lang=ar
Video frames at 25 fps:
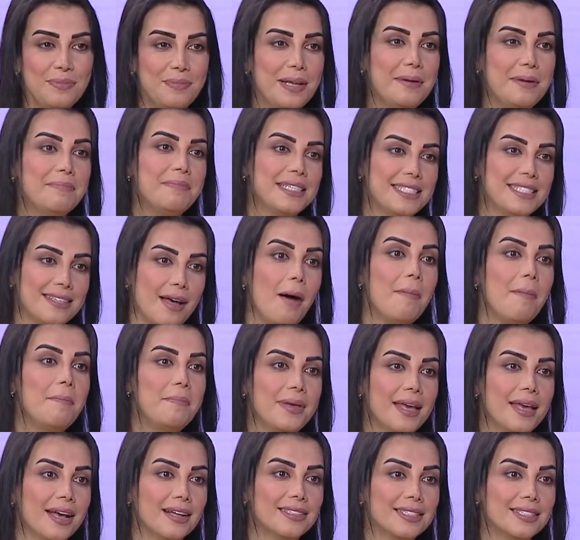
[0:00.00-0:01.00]
بيلبس
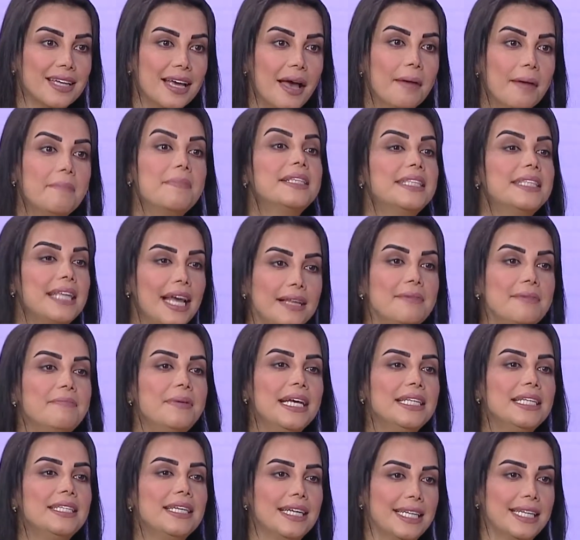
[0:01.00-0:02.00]
ابيض بالتالي
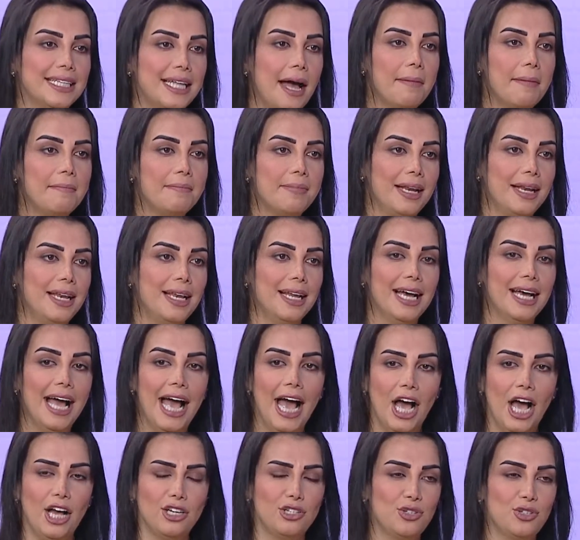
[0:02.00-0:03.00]
بيقدر يتحمل
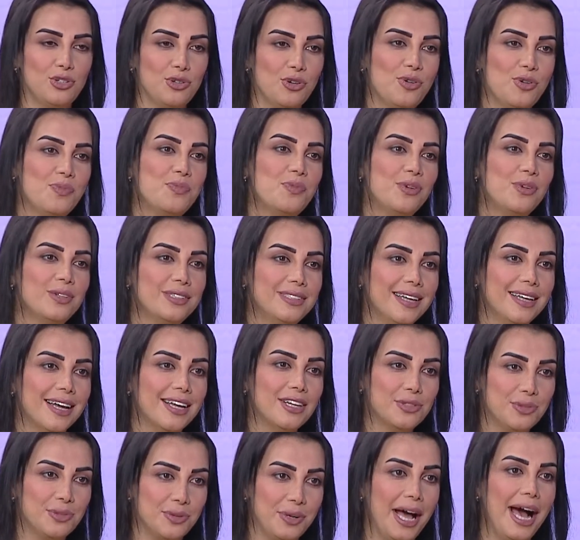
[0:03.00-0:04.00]
هالشوب
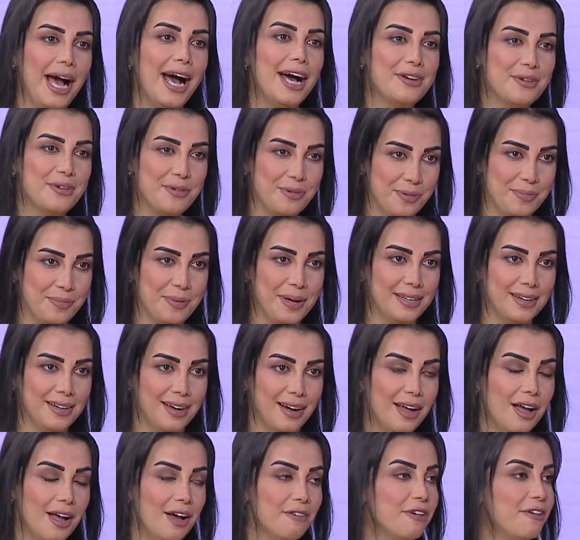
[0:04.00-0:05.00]
والضغط والحر وبرا
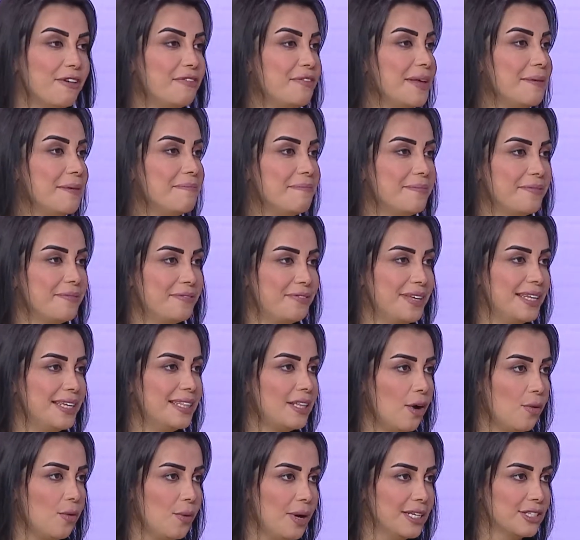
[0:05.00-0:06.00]
ففي في
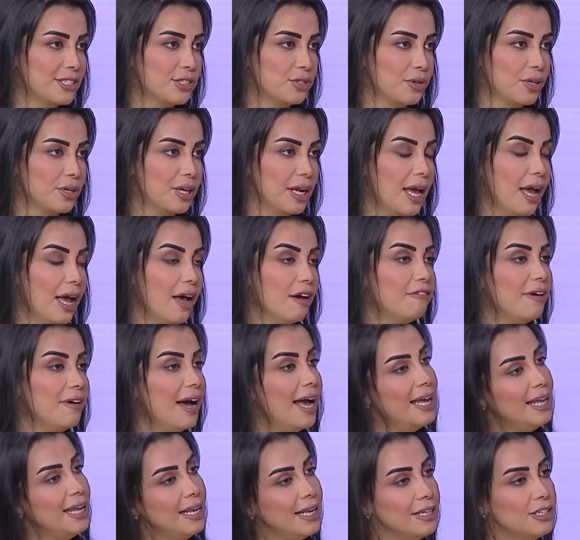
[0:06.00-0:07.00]
توازن
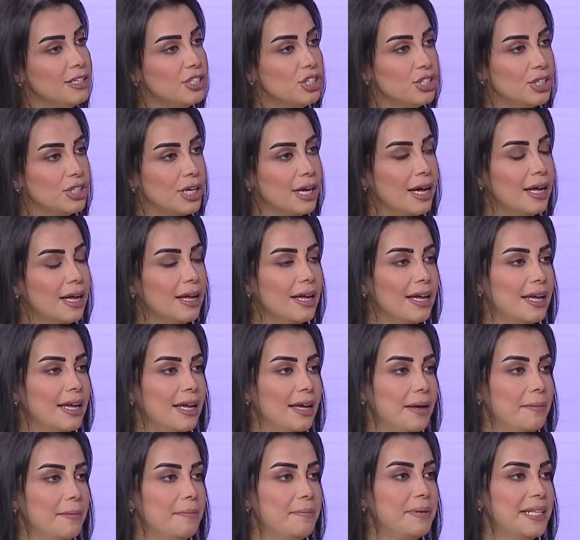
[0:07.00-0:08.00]
فهي الاشياء
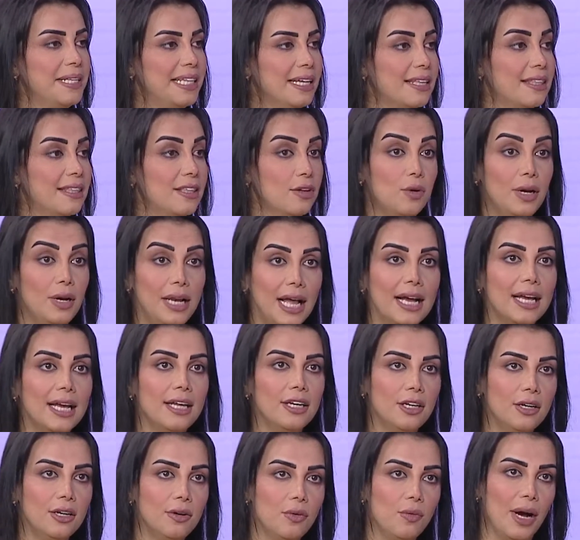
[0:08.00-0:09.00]
آه، بتاثر ولكن
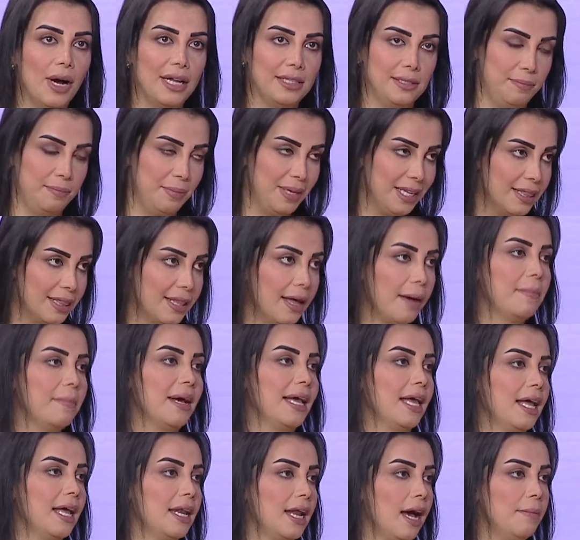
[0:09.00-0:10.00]
وقت بيطلع
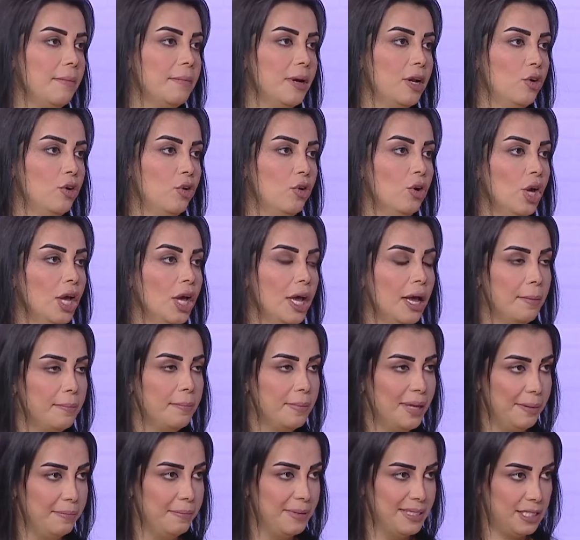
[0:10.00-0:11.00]
مكان عمله
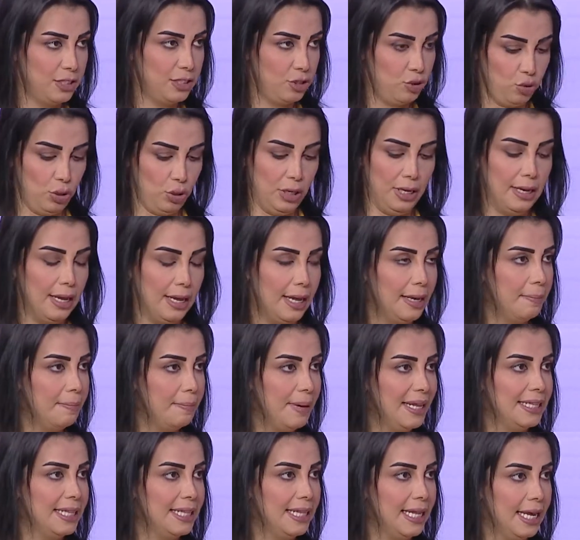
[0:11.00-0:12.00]
بيلبس
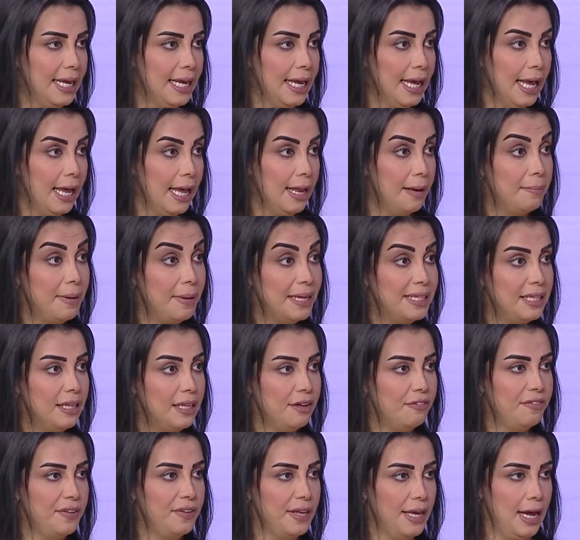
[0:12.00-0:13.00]
البدله البدله
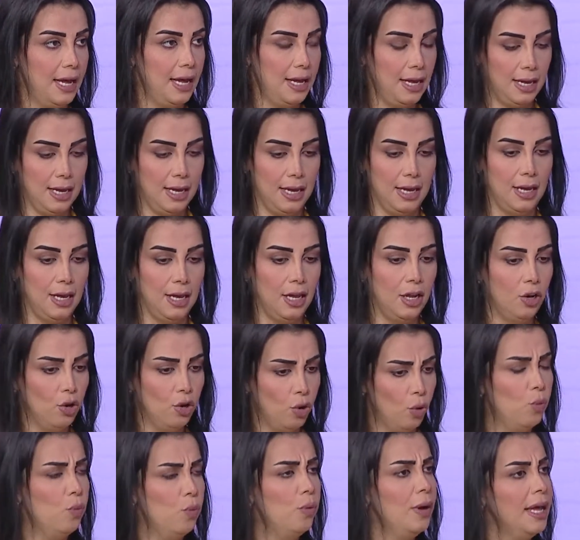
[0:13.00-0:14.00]
فيها آه،
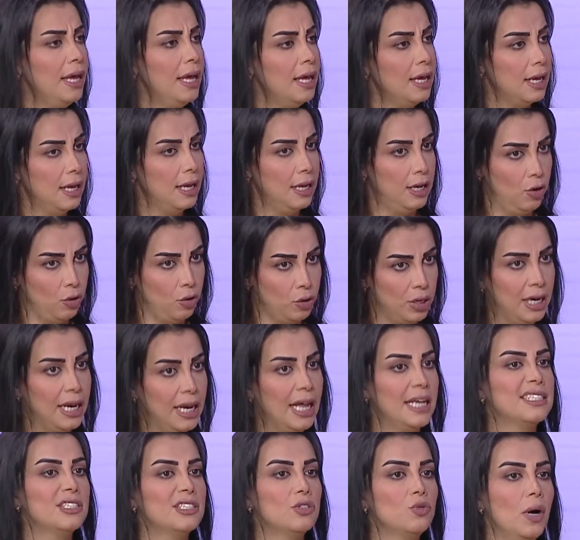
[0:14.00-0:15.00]
القوه اللون
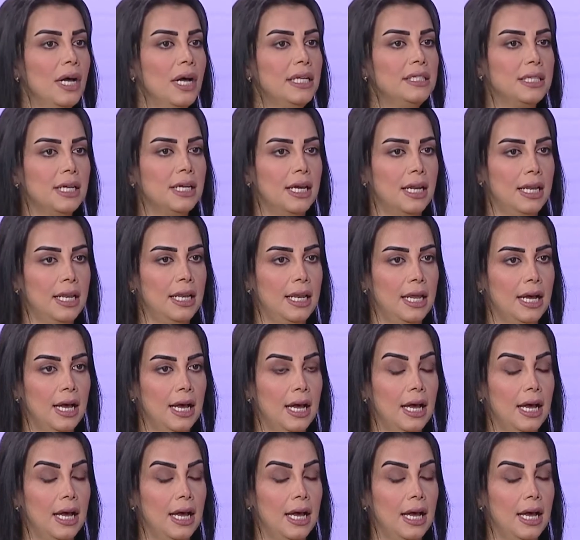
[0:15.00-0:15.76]
الاسود آه،